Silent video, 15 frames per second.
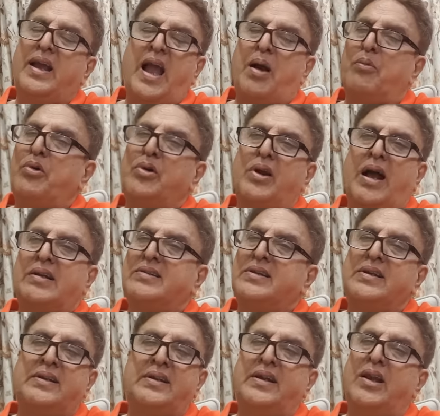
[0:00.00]
এমন আজকের
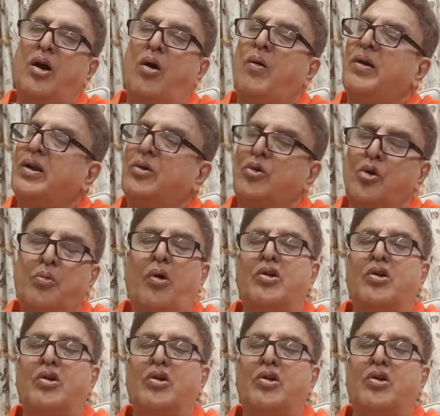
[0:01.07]
দিনে হওয়াটা খুব